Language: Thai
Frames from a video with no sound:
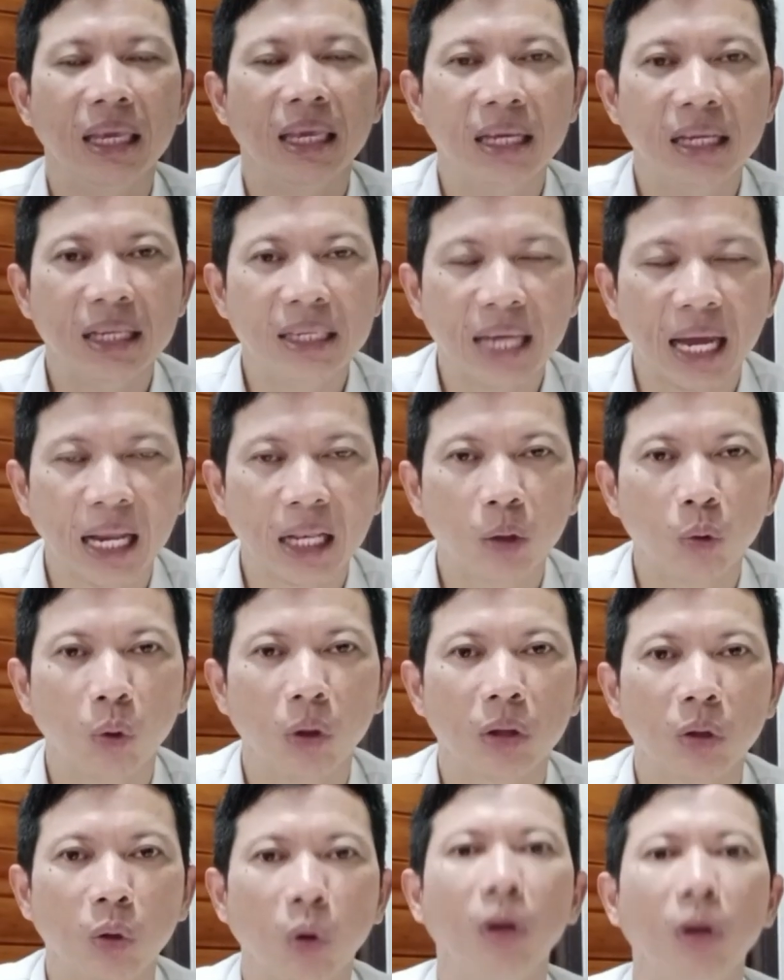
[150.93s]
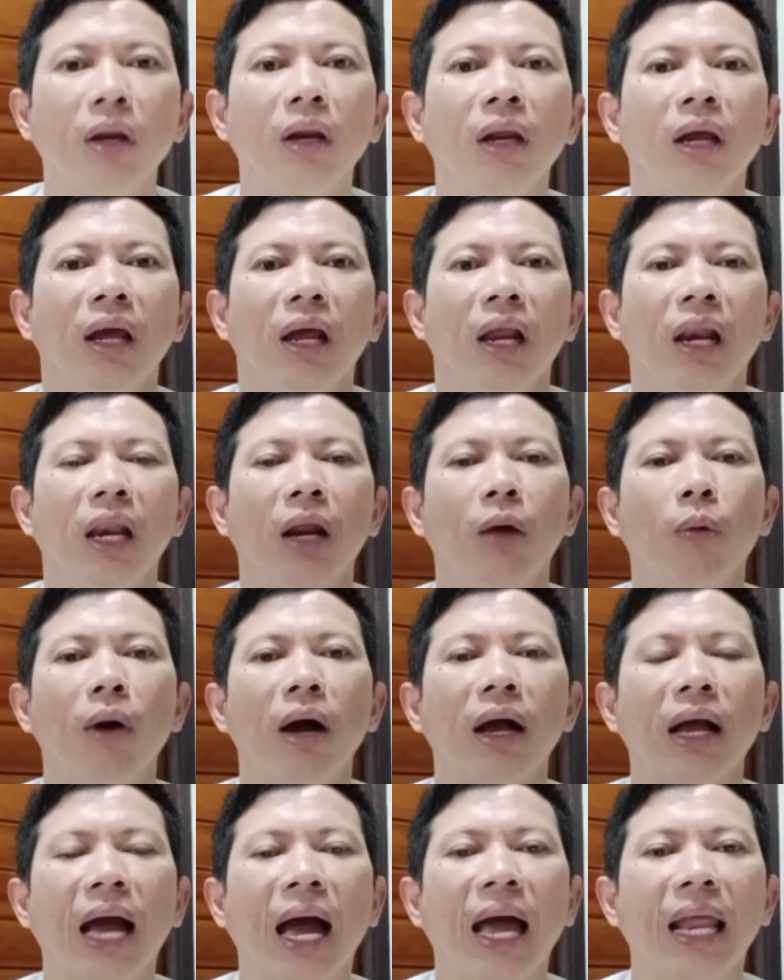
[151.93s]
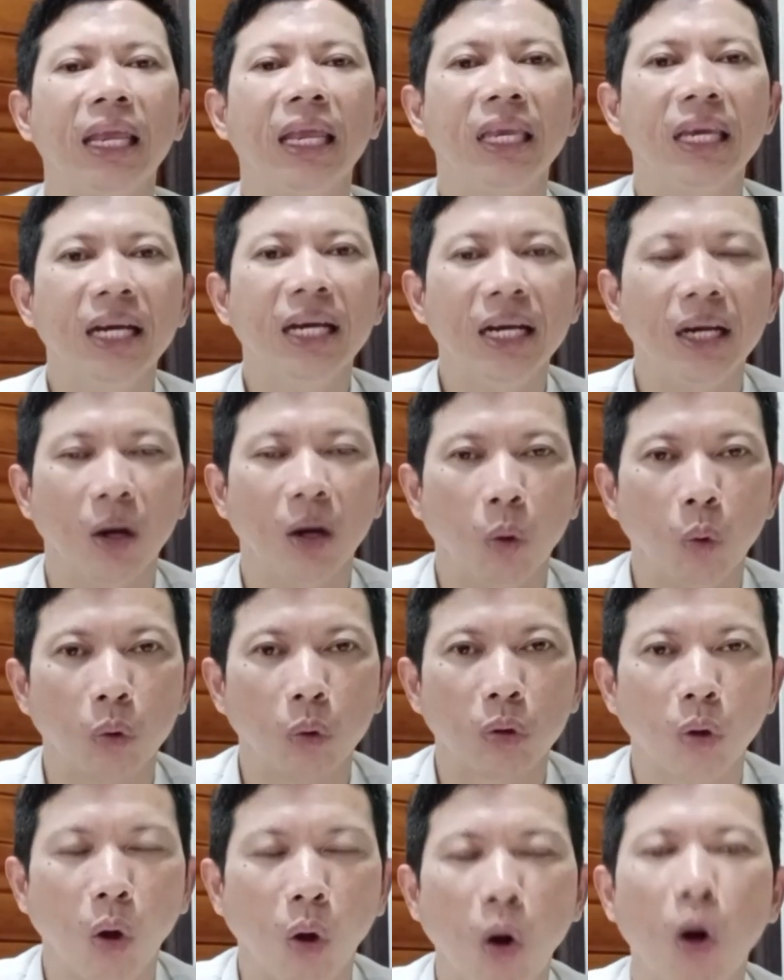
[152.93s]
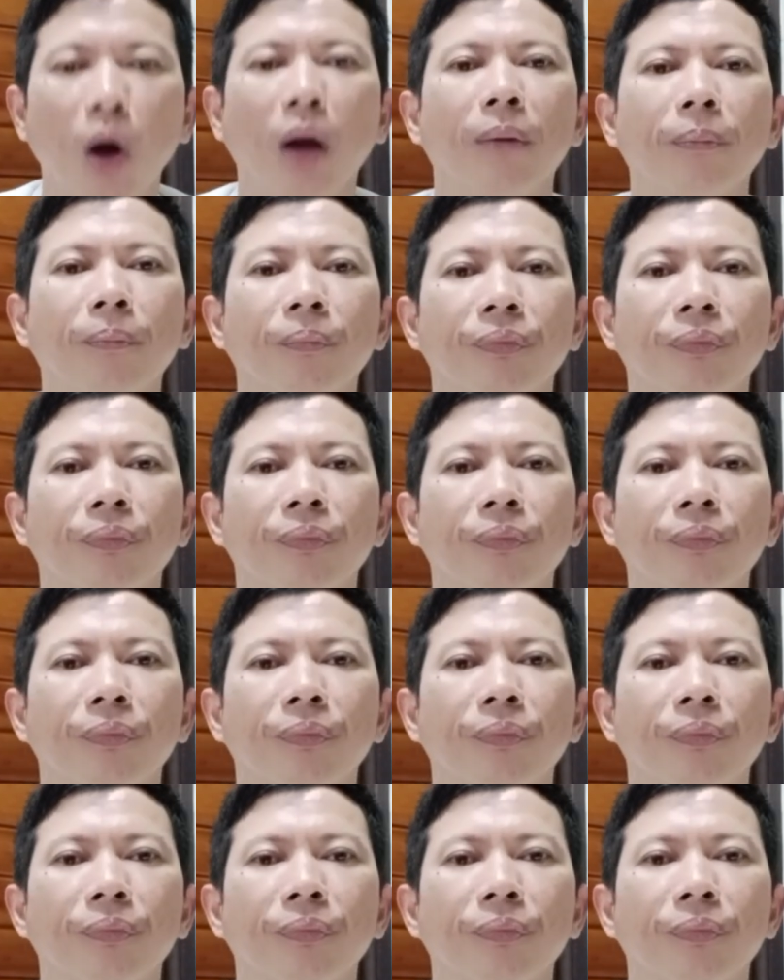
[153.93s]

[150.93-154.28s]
ยืนยันตัวตน หรือว่าการยื่นอุทธรณ์